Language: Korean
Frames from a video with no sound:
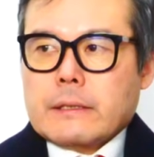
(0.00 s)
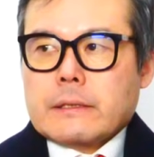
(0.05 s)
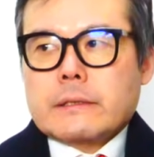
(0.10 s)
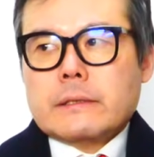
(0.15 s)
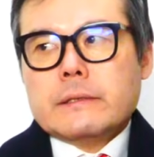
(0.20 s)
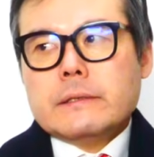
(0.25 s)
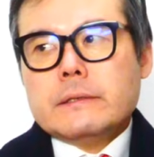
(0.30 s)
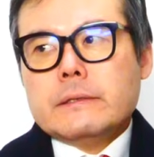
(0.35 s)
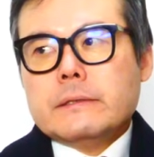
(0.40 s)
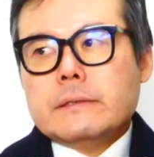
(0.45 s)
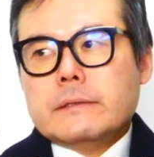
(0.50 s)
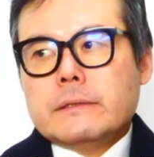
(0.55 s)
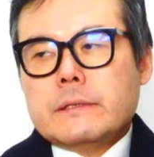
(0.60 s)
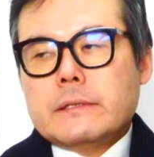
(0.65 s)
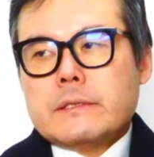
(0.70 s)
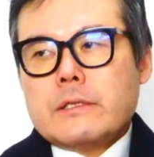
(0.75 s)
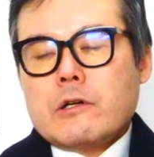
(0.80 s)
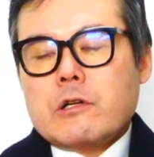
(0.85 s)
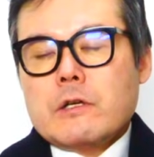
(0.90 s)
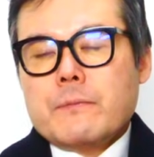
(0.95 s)
그
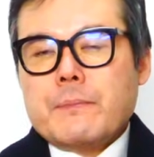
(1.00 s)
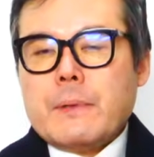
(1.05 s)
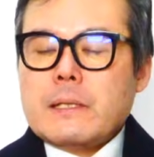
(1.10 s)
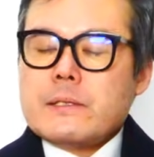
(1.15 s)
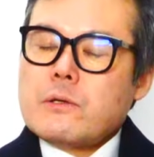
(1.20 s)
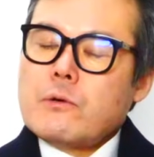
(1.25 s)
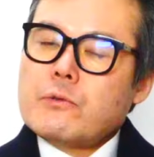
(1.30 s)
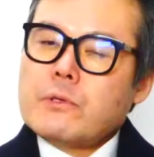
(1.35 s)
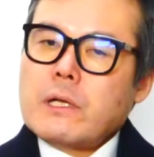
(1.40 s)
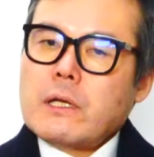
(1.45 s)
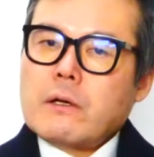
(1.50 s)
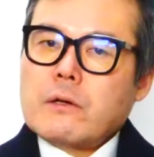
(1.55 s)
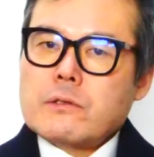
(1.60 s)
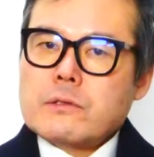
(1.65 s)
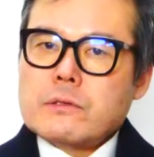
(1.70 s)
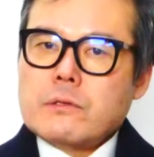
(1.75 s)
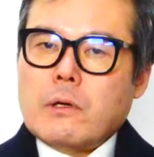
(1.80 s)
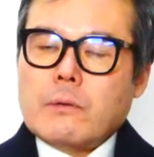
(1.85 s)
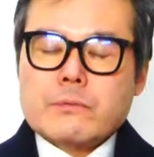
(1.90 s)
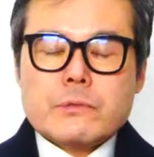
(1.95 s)
의석을 뺏어온다는
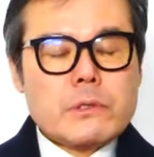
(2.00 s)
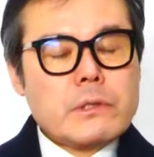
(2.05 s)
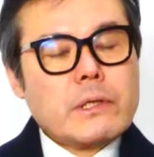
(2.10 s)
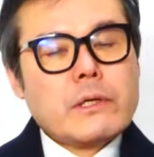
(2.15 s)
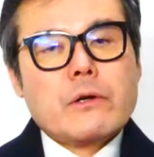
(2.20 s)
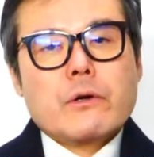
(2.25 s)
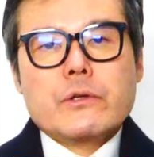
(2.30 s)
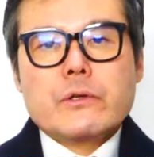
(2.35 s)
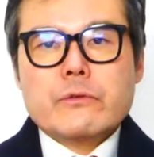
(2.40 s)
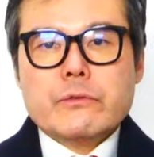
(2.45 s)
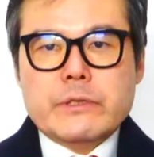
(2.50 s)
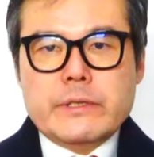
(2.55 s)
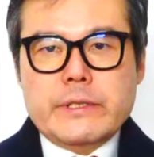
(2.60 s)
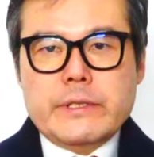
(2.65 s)
것은 엄청나게 어려운